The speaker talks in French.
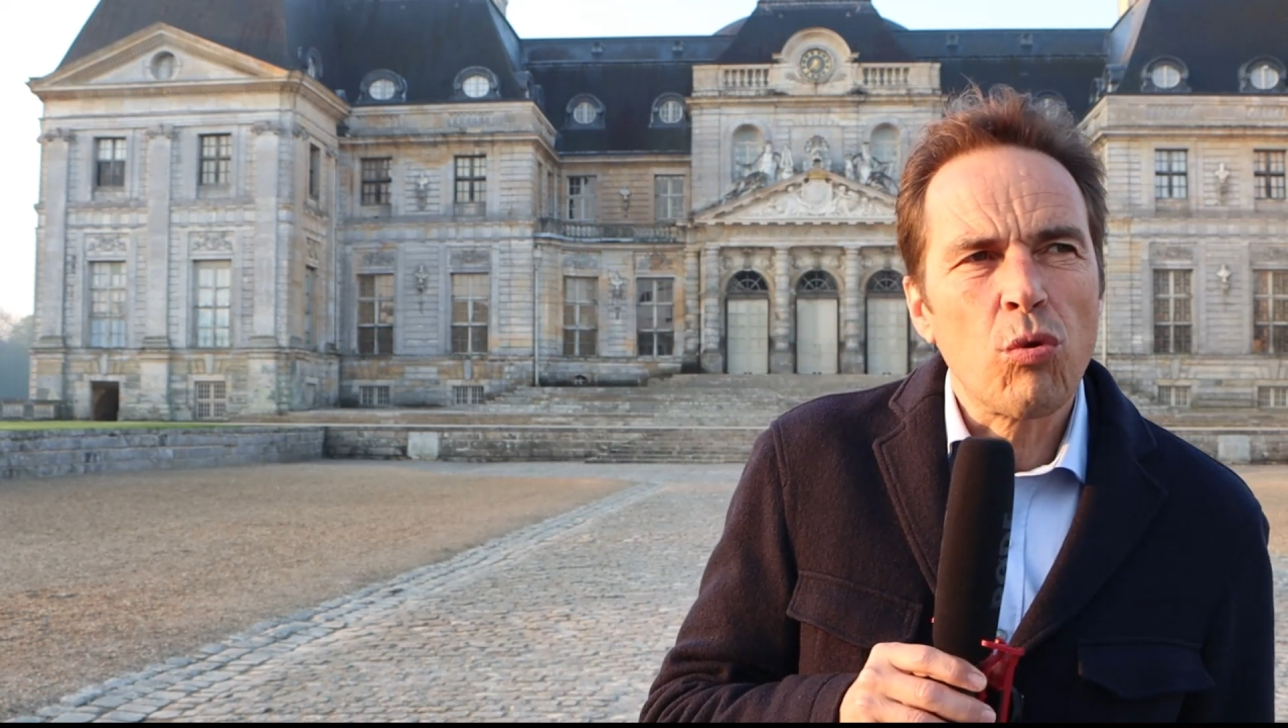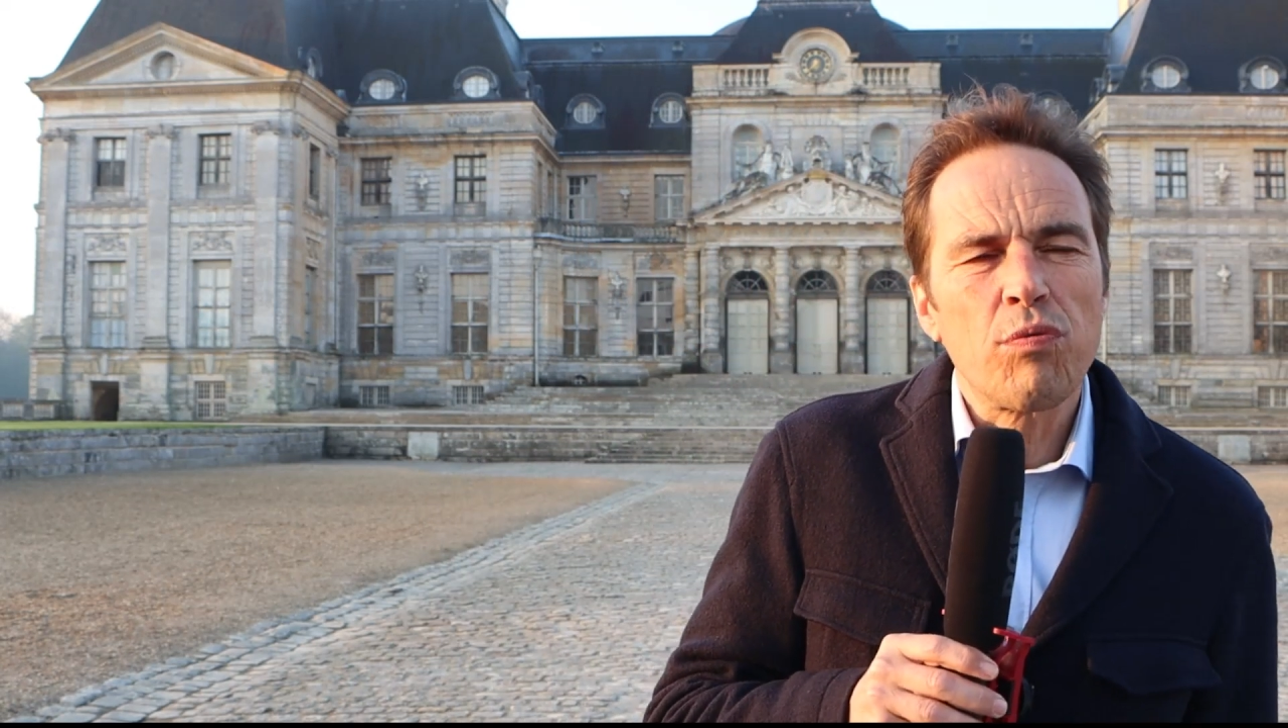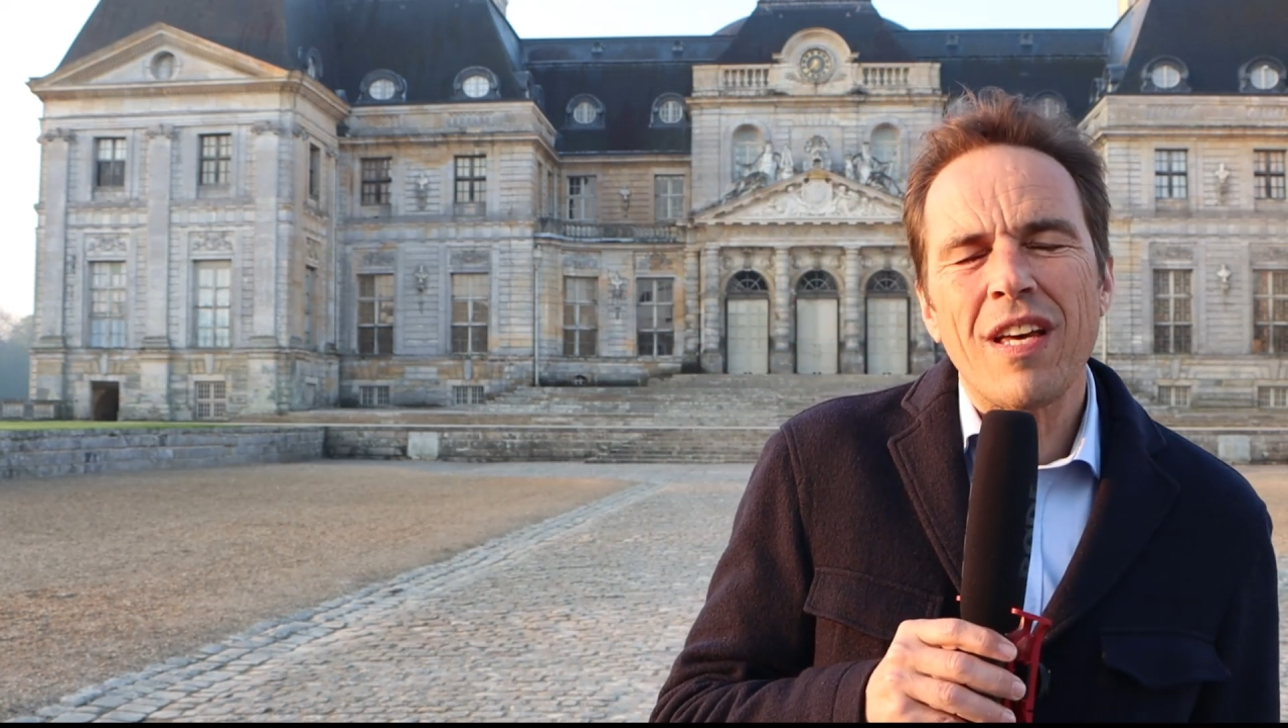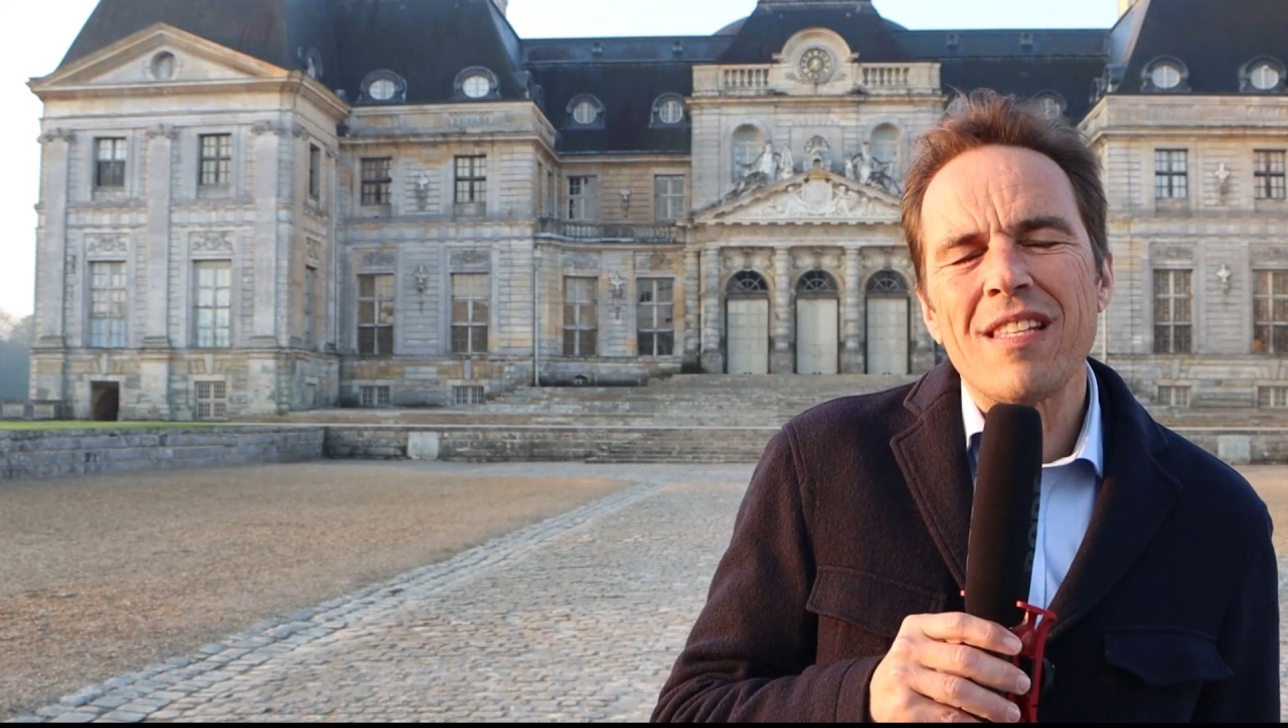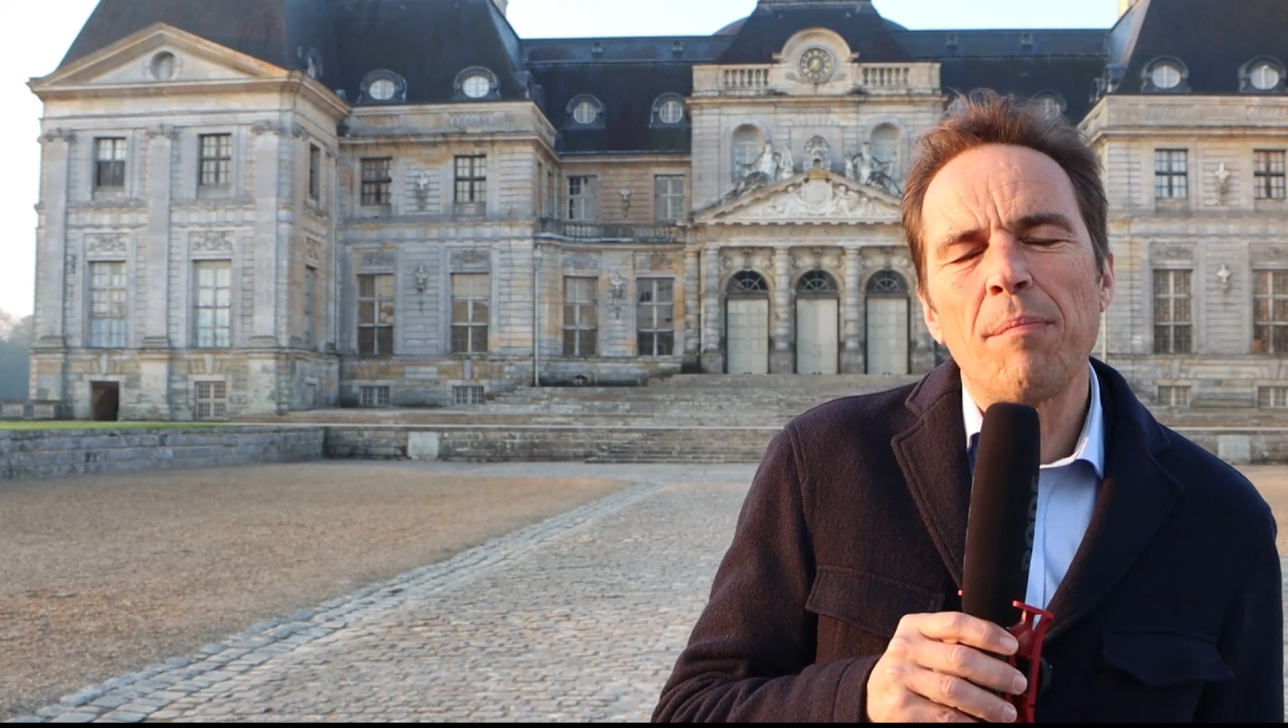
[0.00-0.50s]

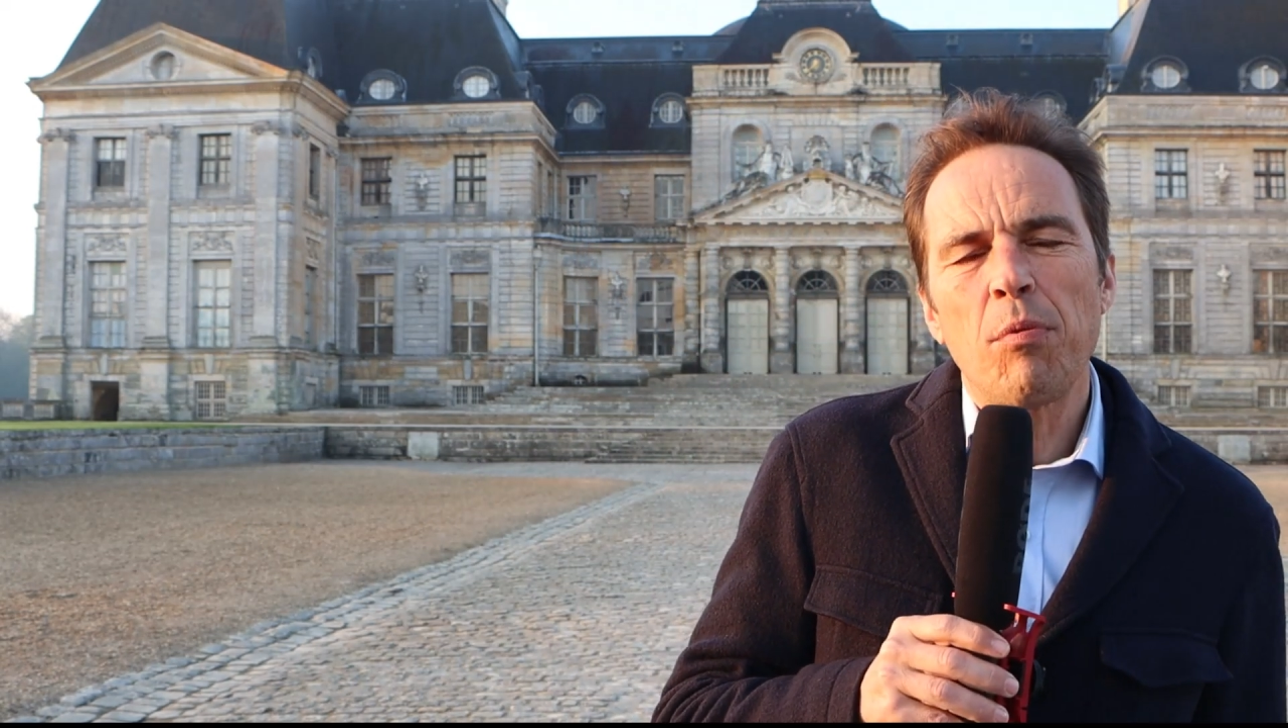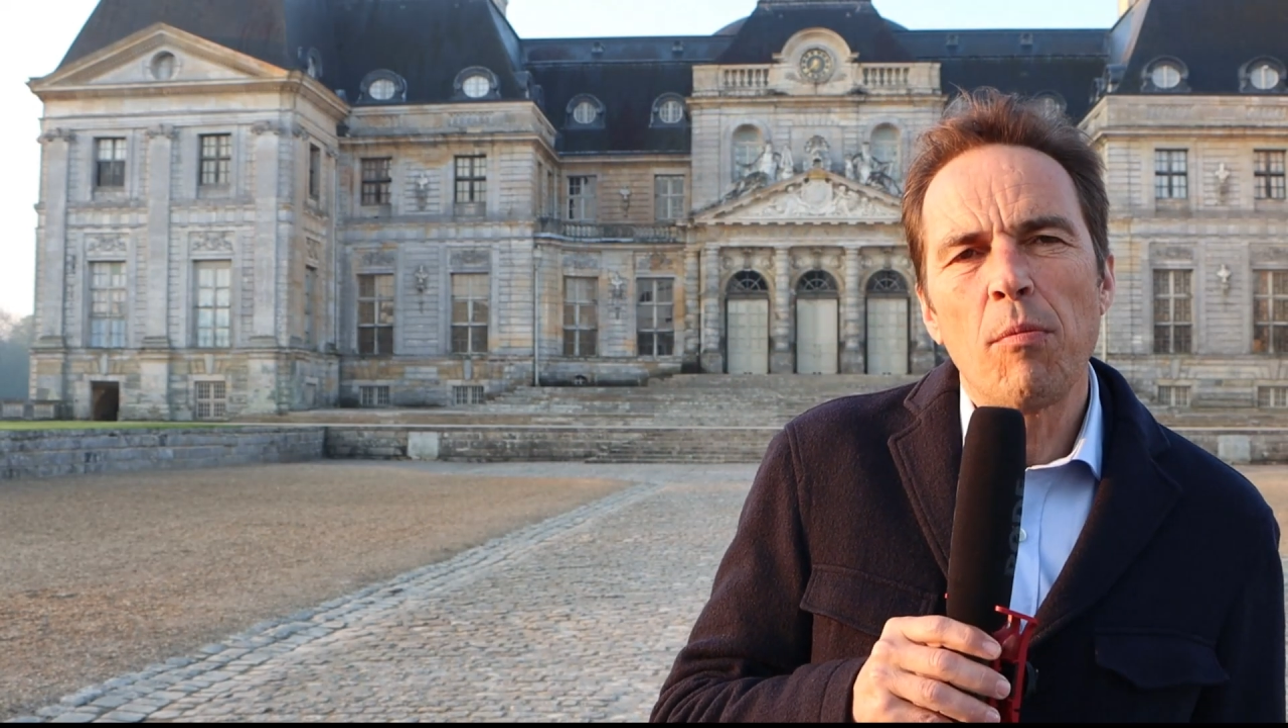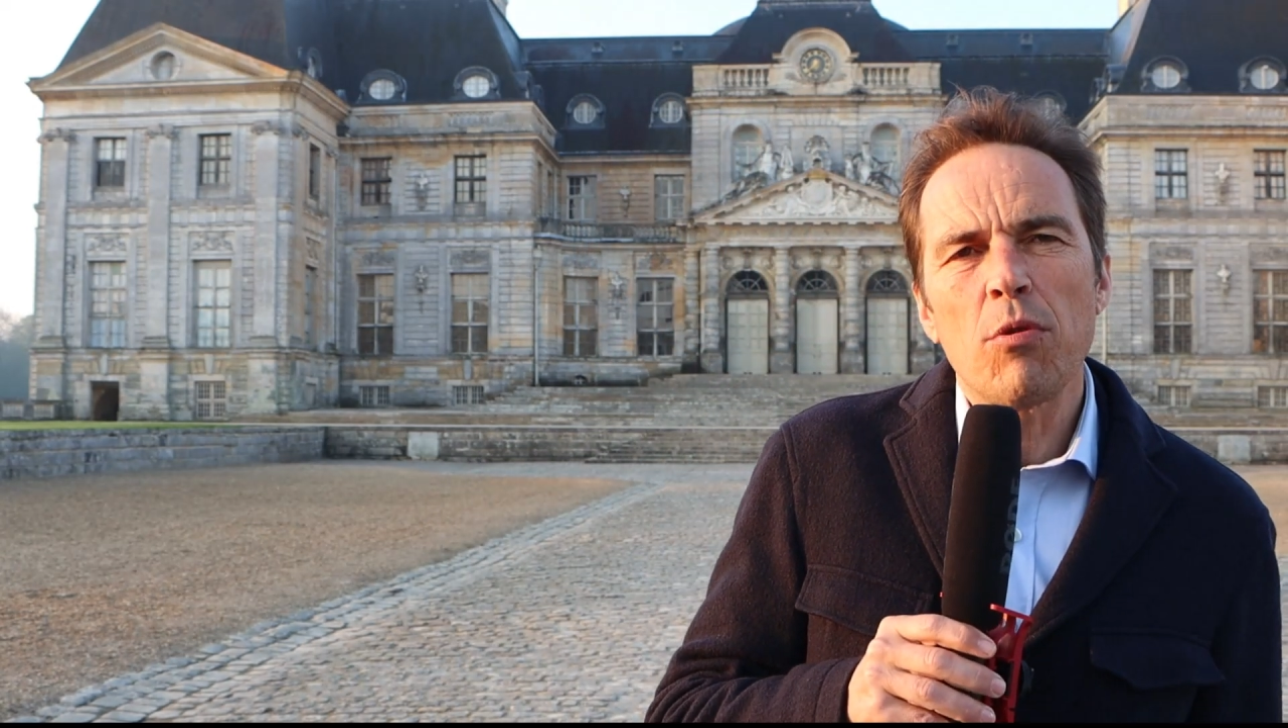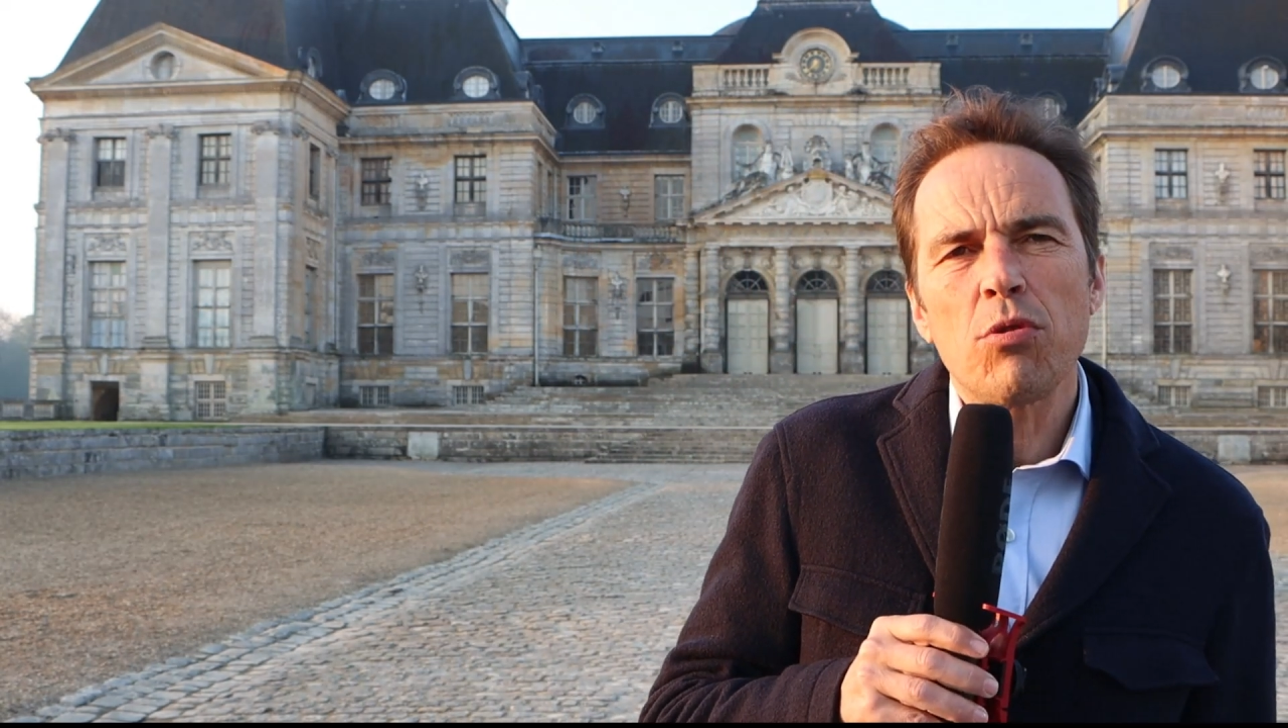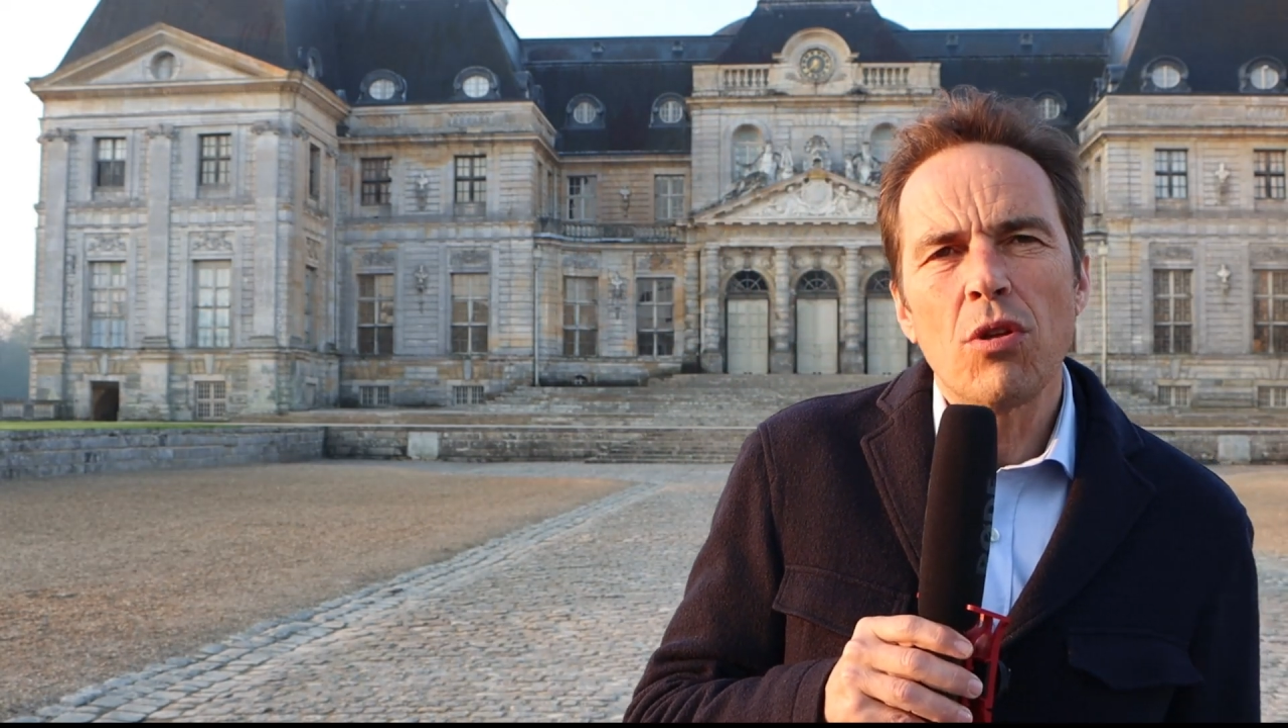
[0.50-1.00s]
trouve très
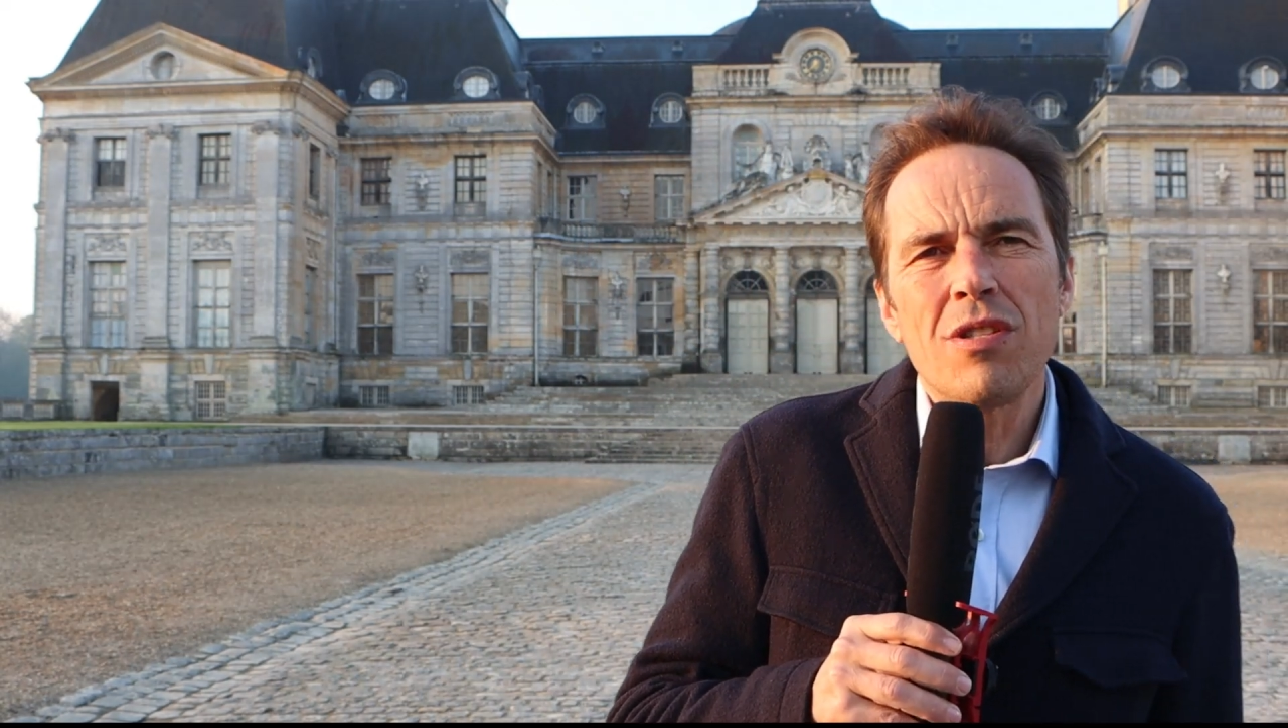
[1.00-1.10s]
simplement sur